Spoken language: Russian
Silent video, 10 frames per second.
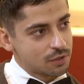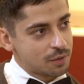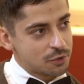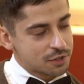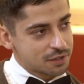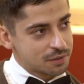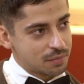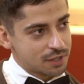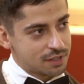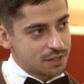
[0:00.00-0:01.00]
туда может
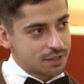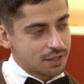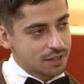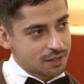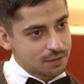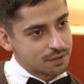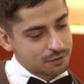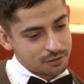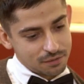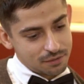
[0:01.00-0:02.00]
пойти человек, который
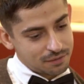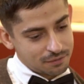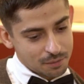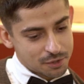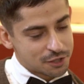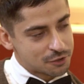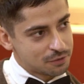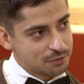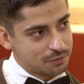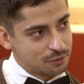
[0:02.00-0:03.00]
вот вообще Чайник.
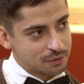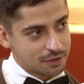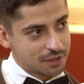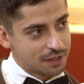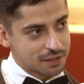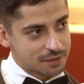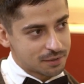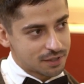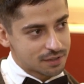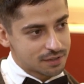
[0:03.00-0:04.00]
еще в луках да, не
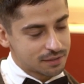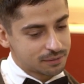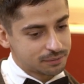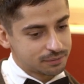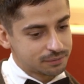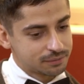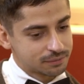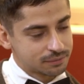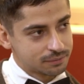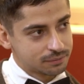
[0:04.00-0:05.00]
разбирается. Да, но он должен быть
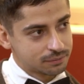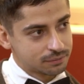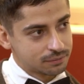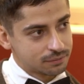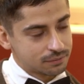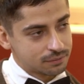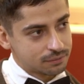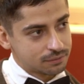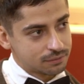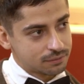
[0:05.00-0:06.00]
охотником, потому что